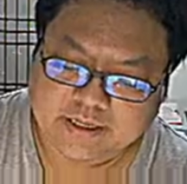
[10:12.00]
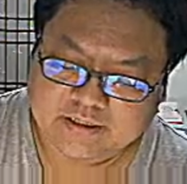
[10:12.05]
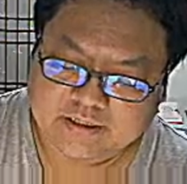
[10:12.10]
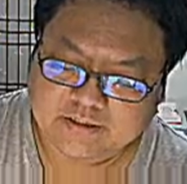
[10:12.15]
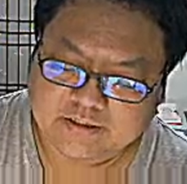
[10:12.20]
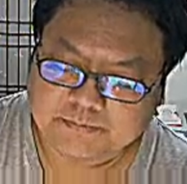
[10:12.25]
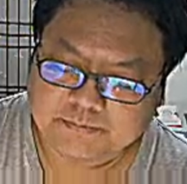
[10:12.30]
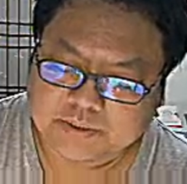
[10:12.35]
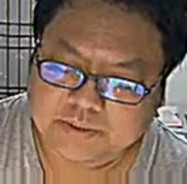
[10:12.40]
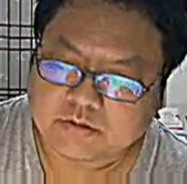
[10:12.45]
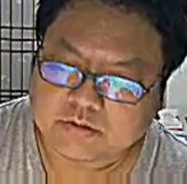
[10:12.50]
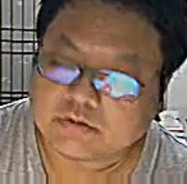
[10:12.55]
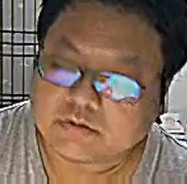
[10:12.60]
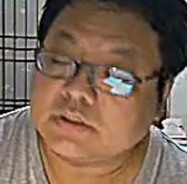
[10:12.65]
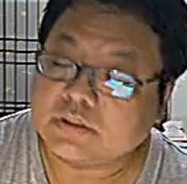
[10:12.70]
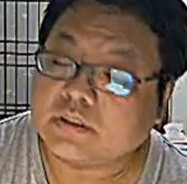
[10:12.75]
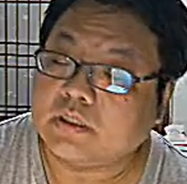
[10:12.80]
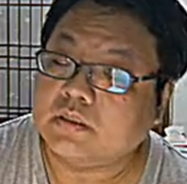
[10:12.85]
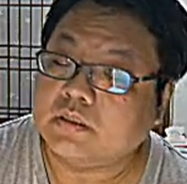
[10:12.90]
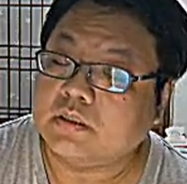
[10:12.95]
跟 b 都
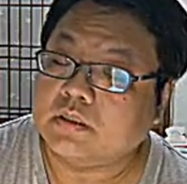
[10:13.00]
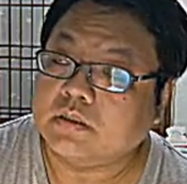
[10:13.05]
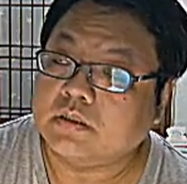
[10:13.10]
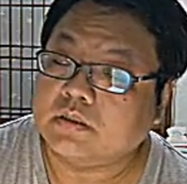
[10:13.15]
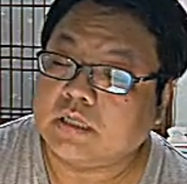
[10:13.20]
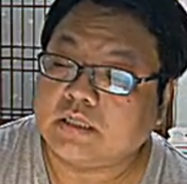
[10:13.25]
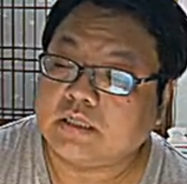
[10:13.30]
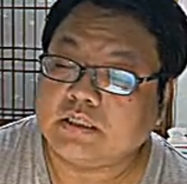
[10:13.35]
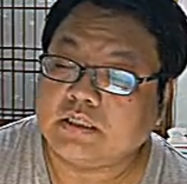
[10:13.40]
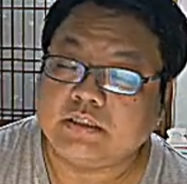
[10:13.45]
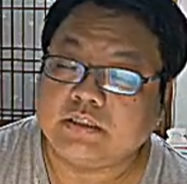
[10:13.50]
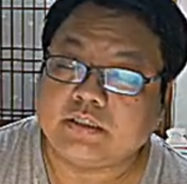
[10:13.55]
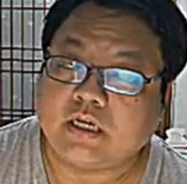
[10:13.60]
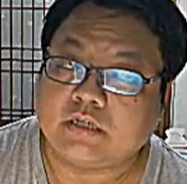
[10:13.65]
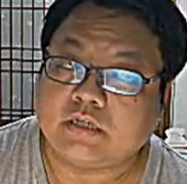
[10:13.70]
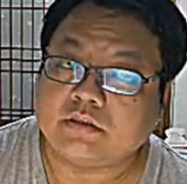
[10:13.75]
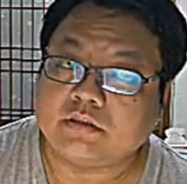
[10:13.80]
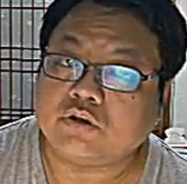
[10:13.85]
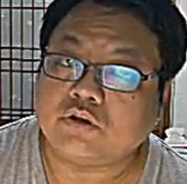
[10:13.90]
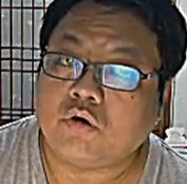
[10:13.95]
是正的，那你只
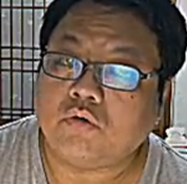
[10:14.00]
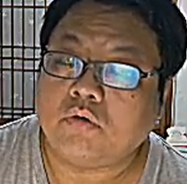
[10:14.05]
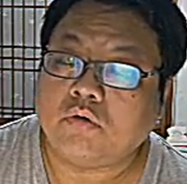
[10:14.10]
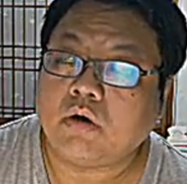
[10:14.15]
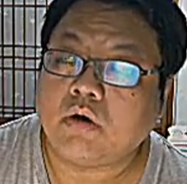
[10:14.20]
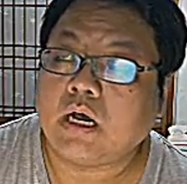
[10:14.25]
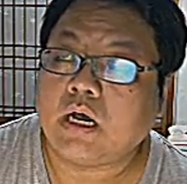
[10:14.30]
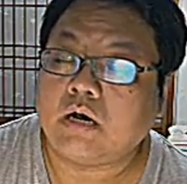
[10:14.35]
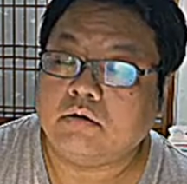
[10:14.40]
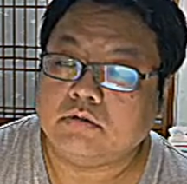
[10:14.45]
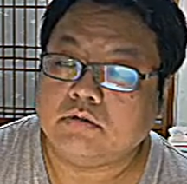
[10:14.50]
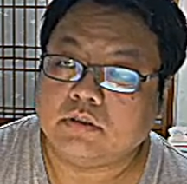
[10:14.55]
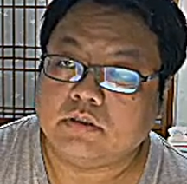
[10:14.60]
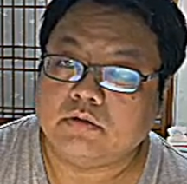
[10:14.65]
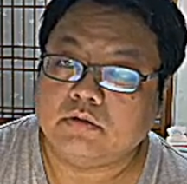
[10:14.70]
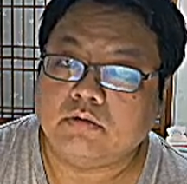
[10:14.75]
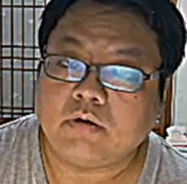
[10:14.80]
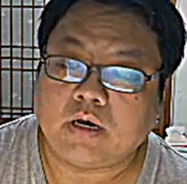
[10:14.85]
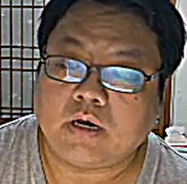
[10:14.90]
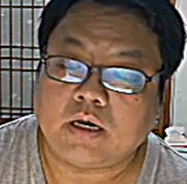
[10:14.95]
要是同号
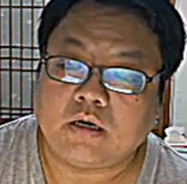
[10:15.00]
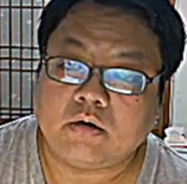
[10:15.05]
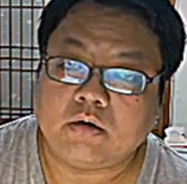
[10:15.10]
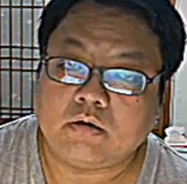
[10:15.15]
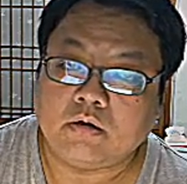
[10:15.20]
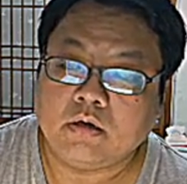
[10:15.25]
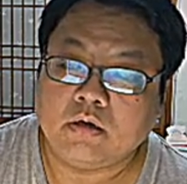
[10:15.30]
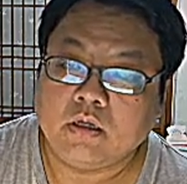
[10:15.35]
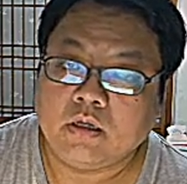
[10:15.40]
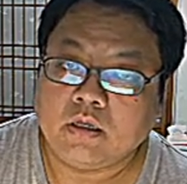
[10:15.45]
的话哈，